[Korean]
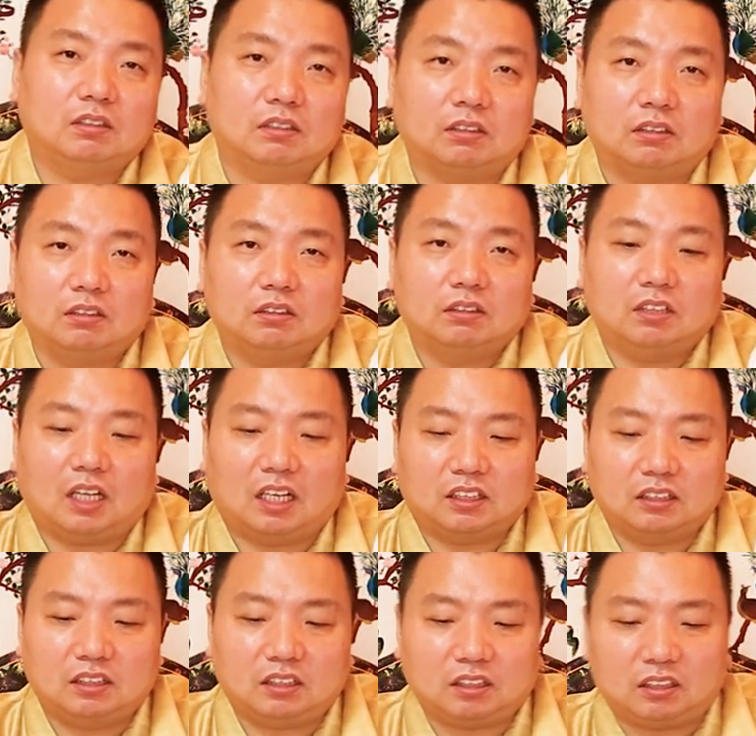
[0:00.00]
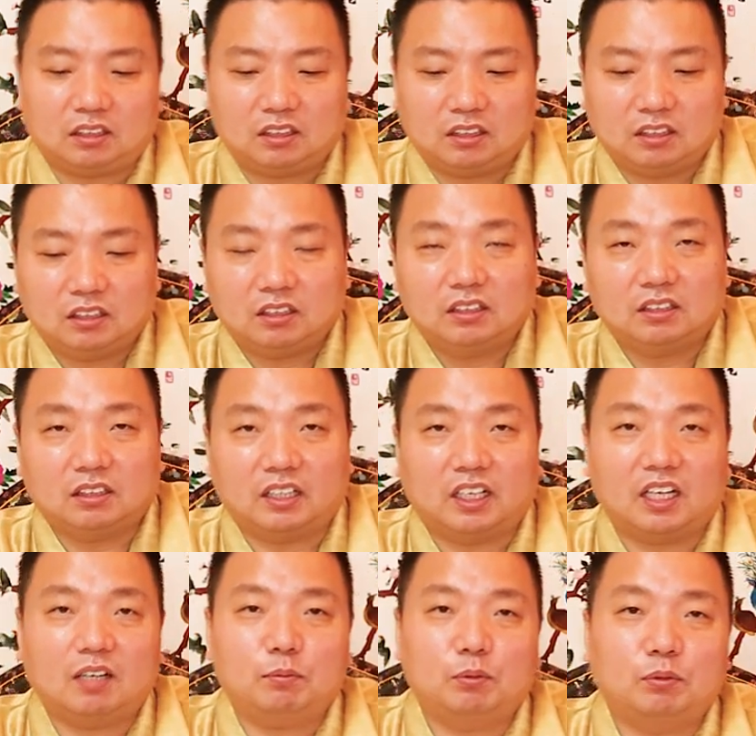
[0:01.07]
예, 음. 닭띠.
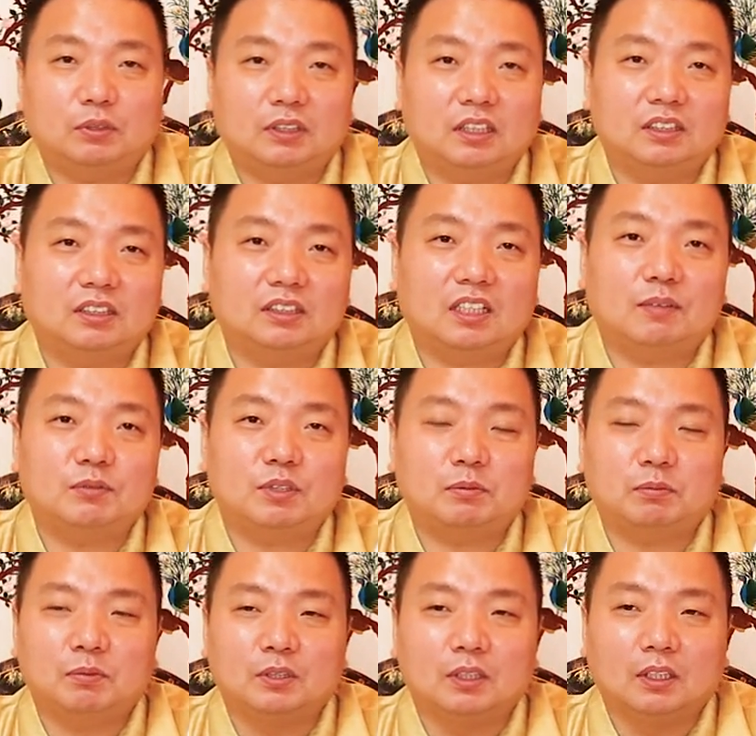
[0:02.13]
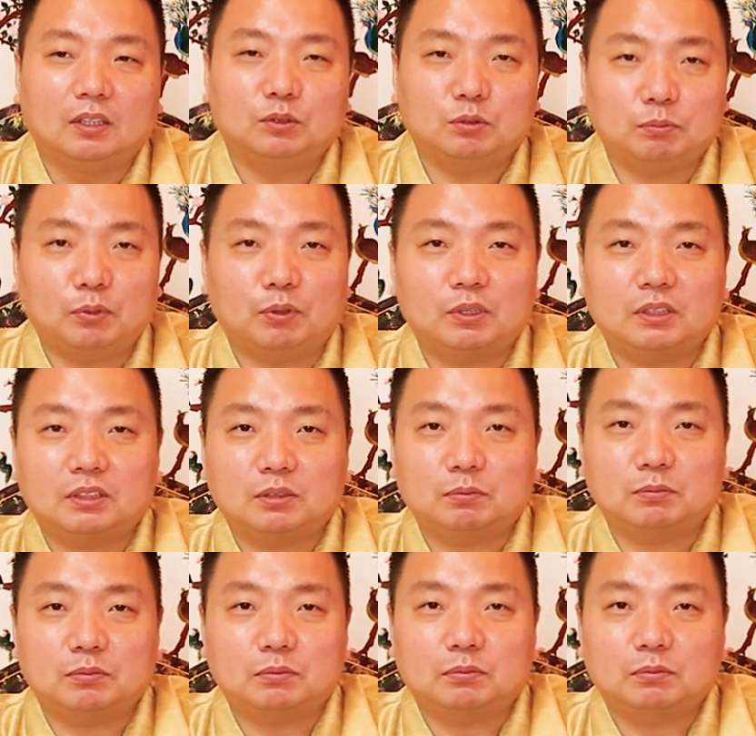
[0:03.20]
내가 볼 때는 이 사람들은 좀 명이
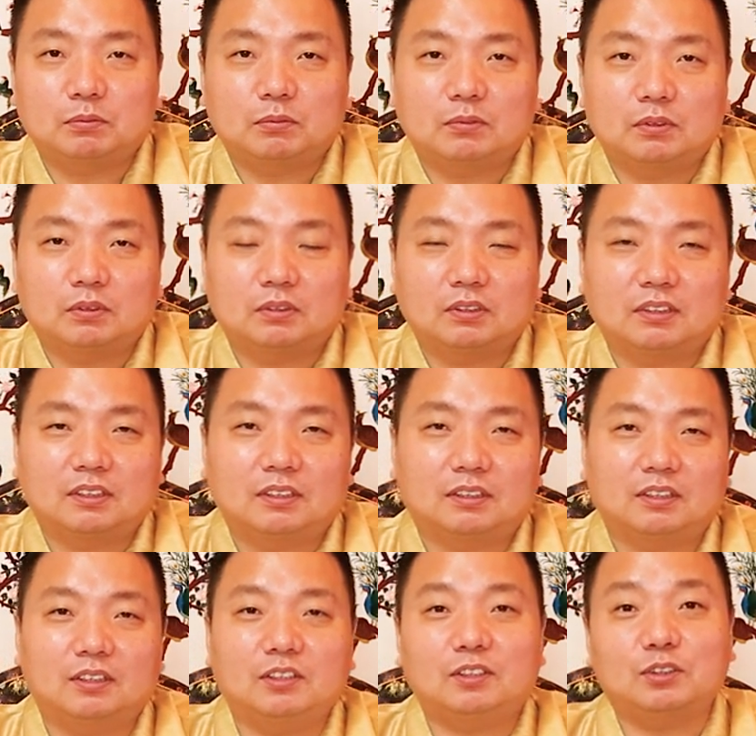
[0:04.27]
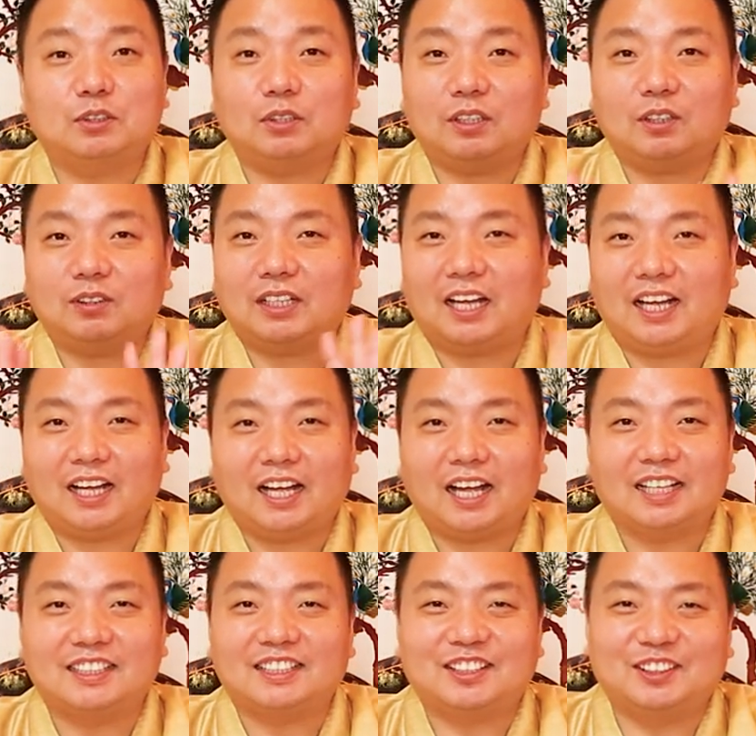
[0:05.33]
좀 이렇다고 다
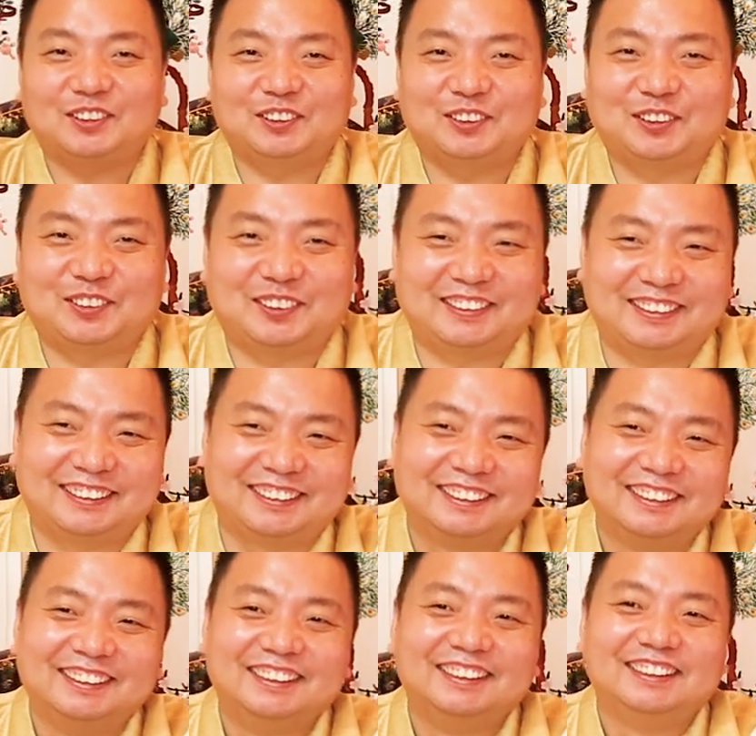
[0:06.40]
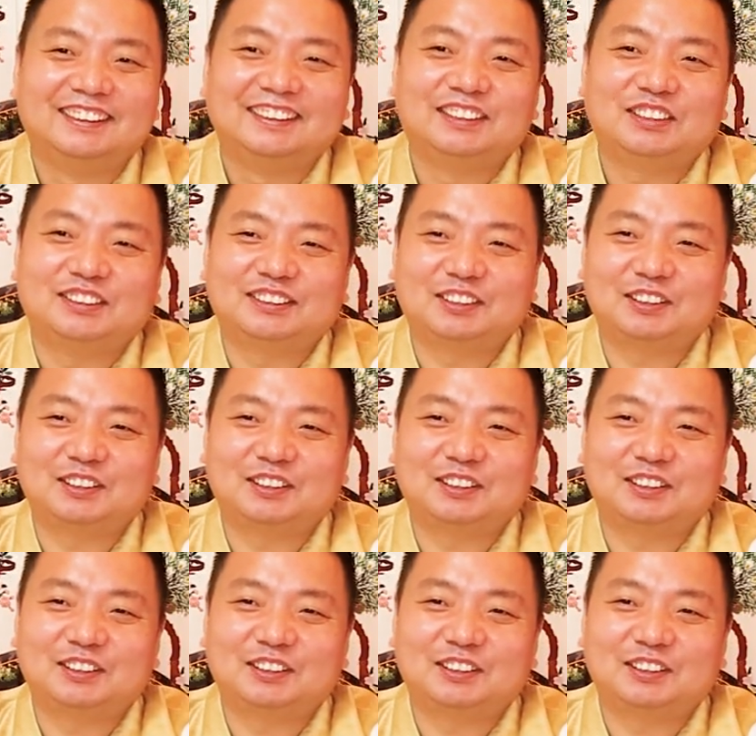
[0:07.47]
아니에요. 그러니까 소고기, 닭고기.